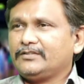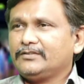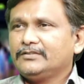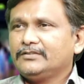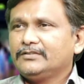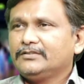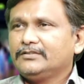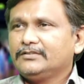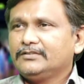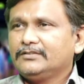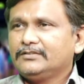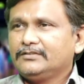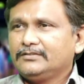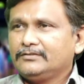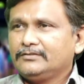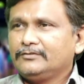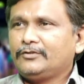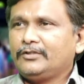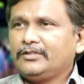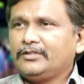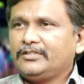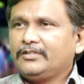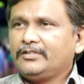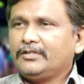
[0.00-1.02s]
అంతేనా
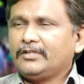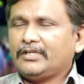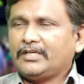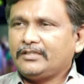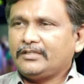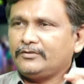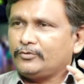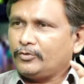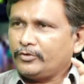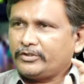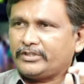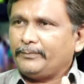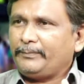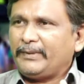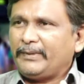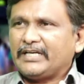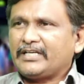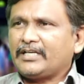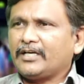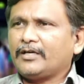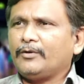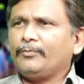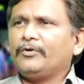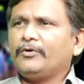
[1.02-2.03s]
దృష్టి
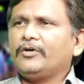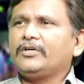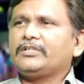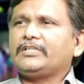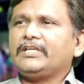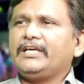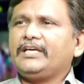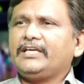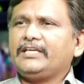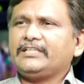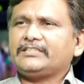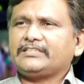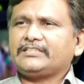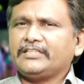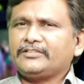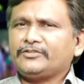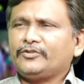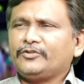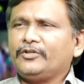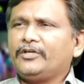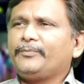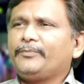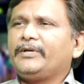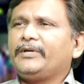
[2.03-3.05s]
పెట్టకపోతే
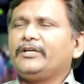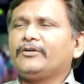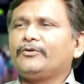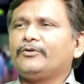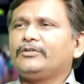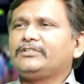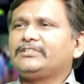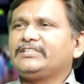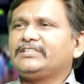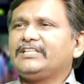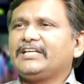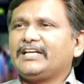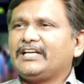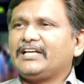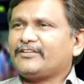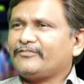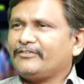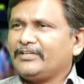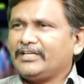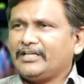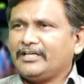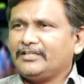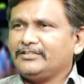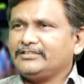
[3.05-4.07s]
సచ్చినోడి పెళ్లికి వచ్చిందే
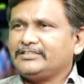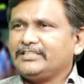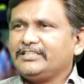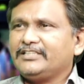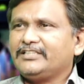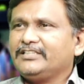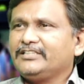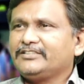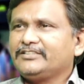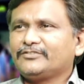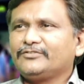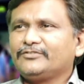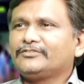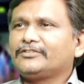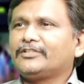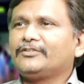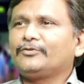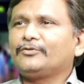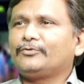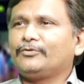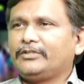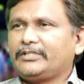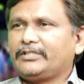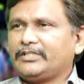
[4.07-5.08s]
గతమన్న అలి సీట్లు తీసుకుని
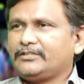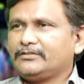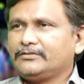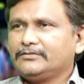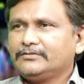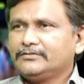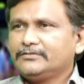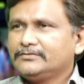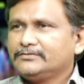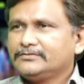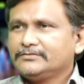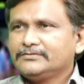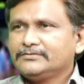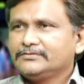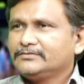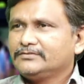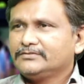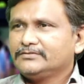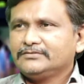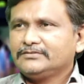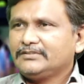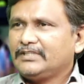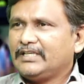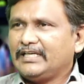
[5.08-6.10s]
సర్దుకుంటారు
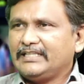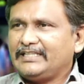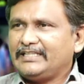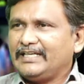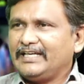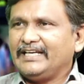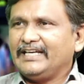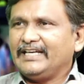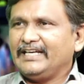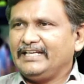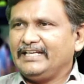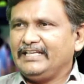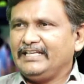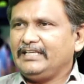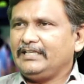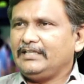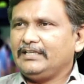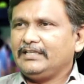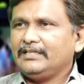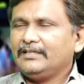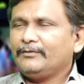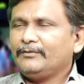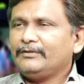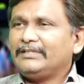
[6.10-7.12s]
అంతేగాని
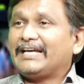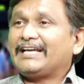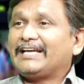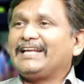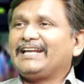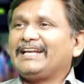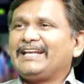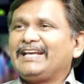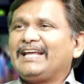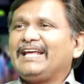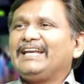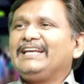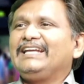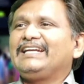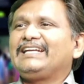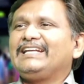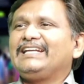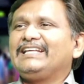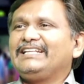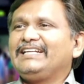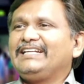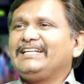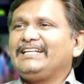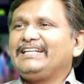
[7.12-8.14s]
దగ్గరికి
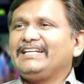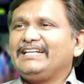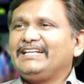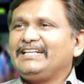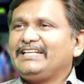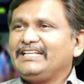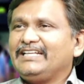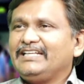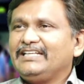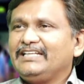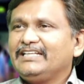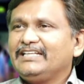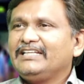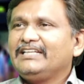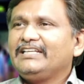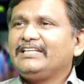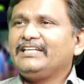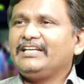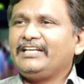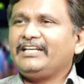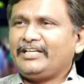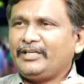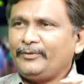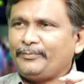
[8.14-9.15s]
రానియట్లేదంటే ఏంటి
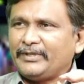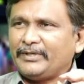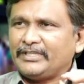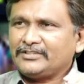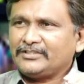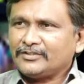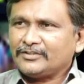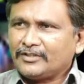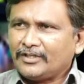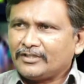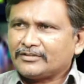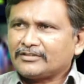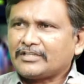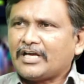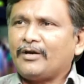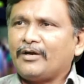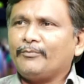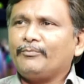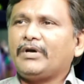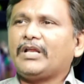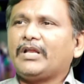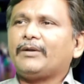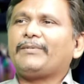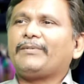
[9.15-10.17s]
ఎట్టి పరిస్థితుల్లో
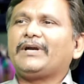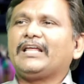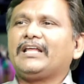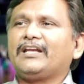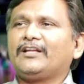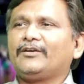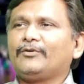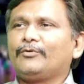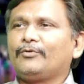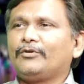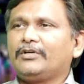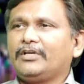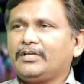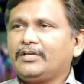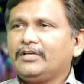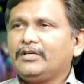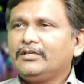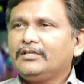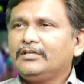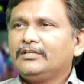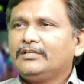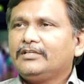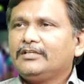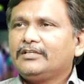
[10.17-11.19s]
తాము బలపడాలనుకుంటున్నారు
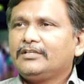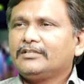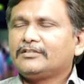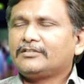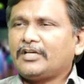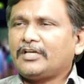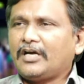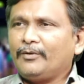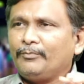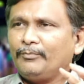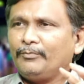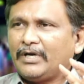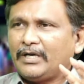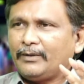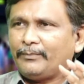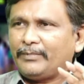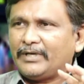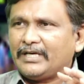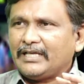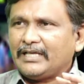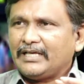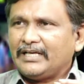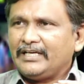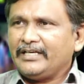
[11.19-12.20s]
తాము
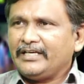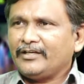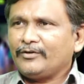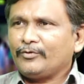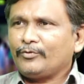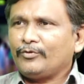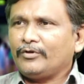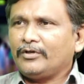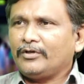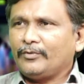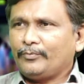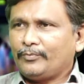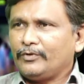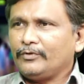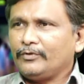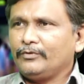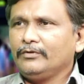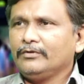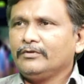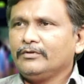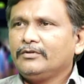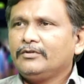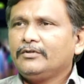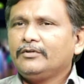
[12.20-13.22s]
బలపడాలి అనుకున్నప్పుడు
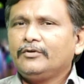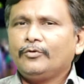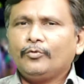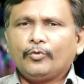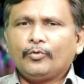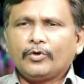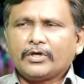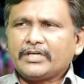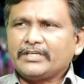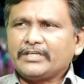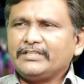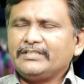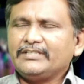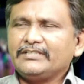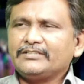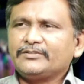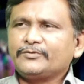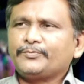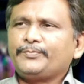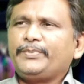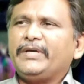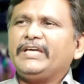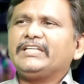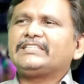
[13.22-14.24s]
ఒక
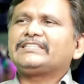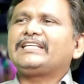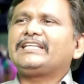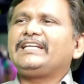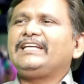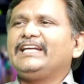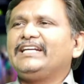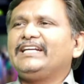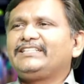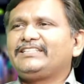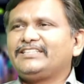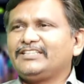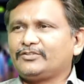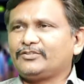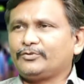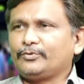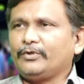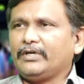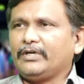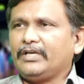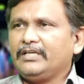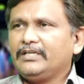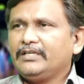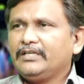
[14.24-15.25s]
స్పేస్ క్రియేట్
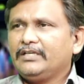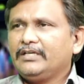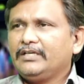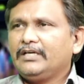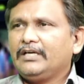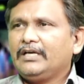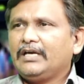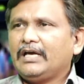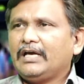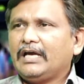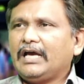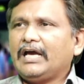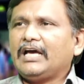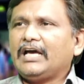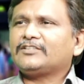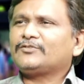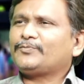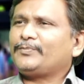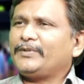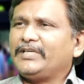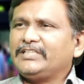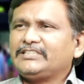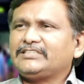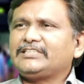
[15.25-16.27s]
చేసుకోవాలి ఆ
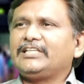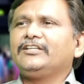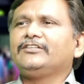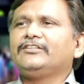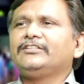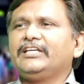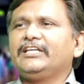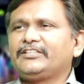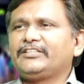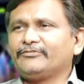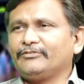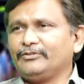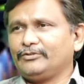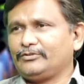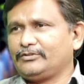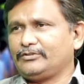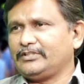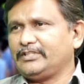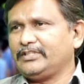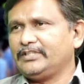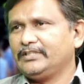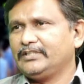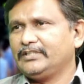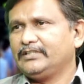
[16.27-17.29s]
స్పేస్ తెలుగుదేశం అవుతుంది